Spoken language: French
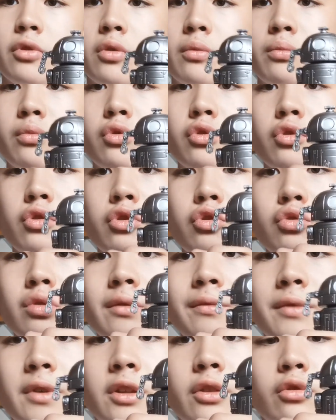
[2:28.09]
En plus que je
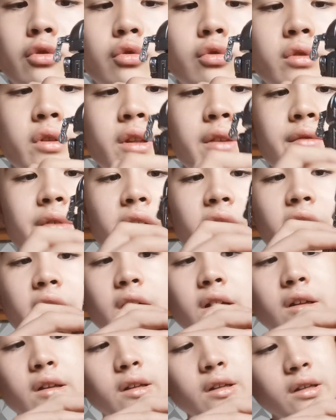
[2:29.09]
suis fan de
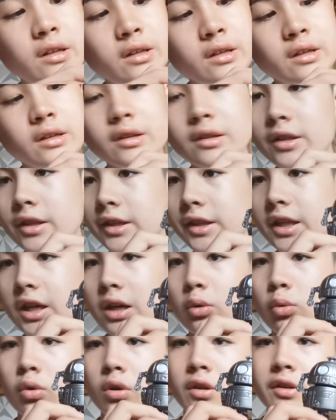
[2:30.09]
l'univers
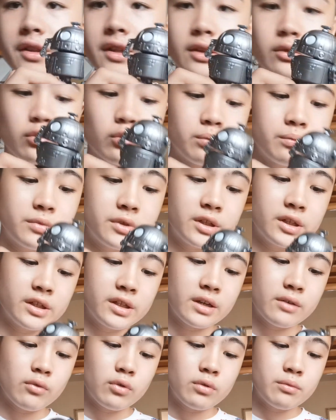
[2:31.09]
Star Wars, ça tombe bien
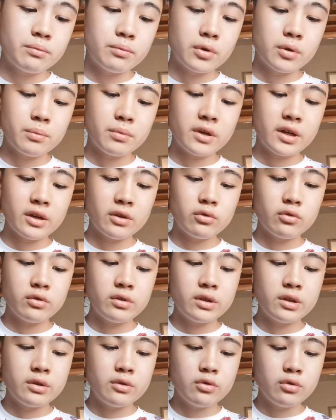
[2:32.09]
d'avoir une pop
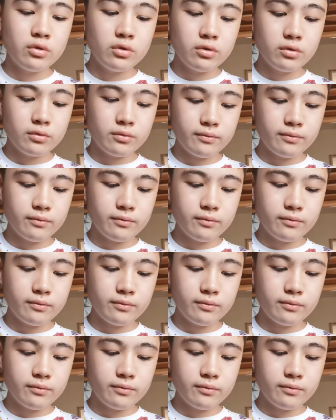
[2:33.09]
R2D2.